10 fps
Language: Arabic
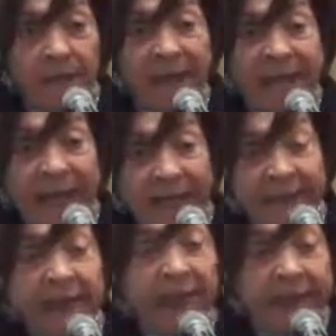
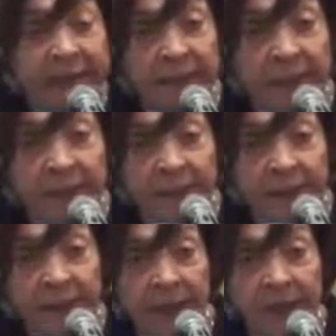بتاعة تقييم
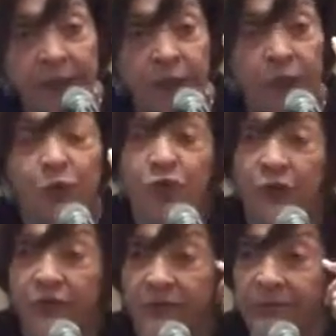
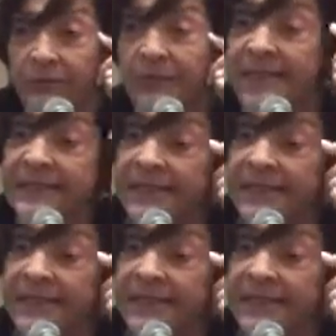النظار قلت لها